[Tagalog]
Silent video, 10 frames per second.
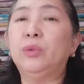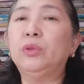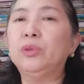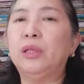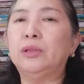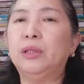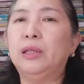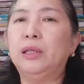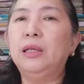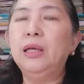We do not
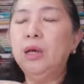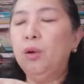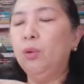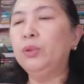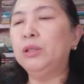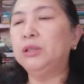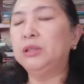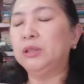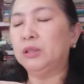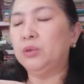really, only
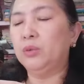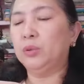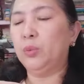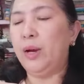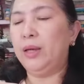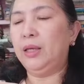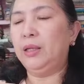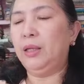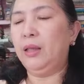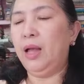Jesus knows why He
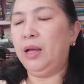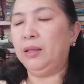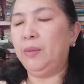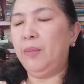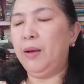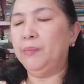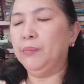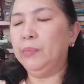did that. Diba?